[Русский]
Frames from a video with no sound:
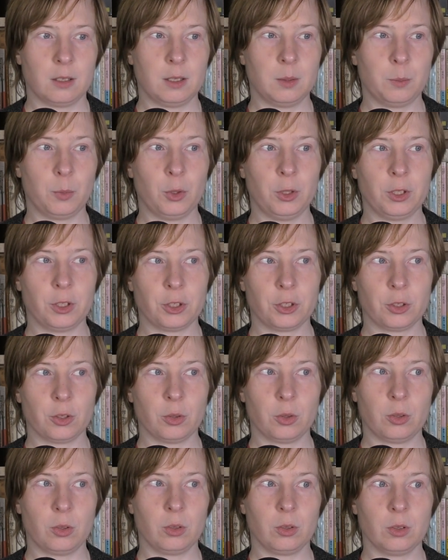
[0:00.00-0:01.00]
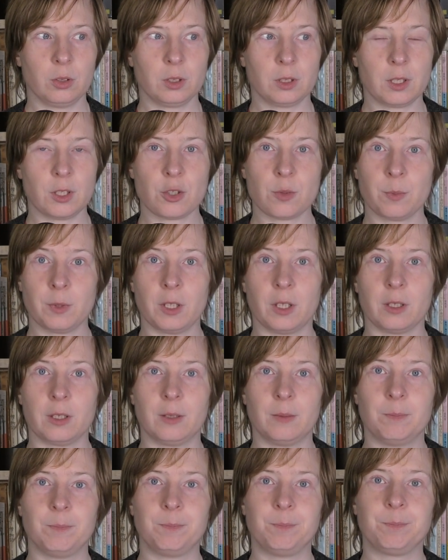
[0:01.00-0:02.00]
Тем более, что, скажем
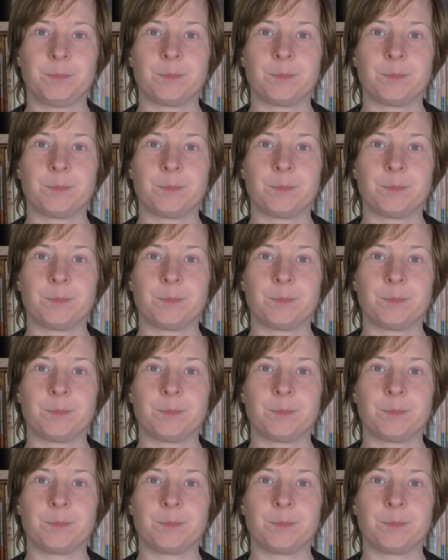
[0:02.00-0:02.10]
так,